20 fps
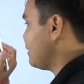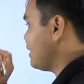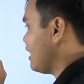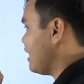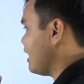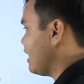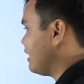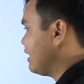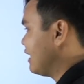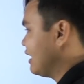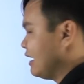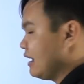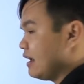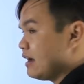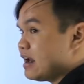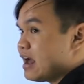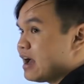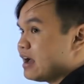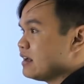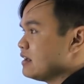ไปแทน
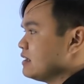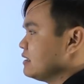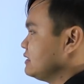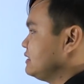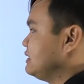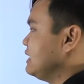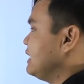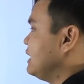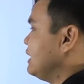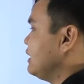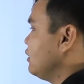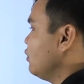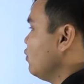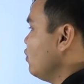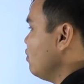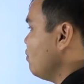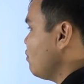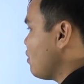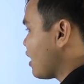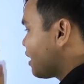นะสินธุ
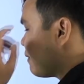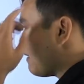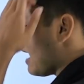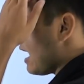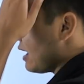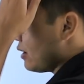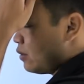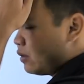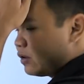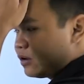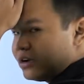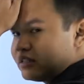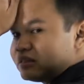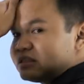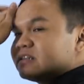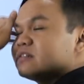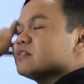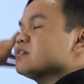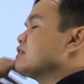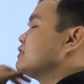บวกกับอานนท์ก็
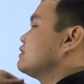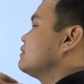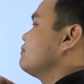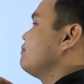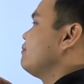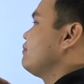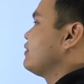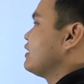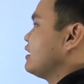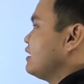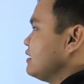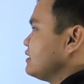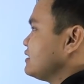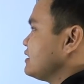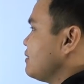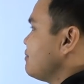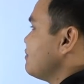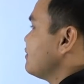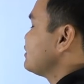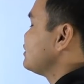
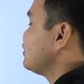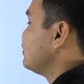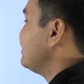ส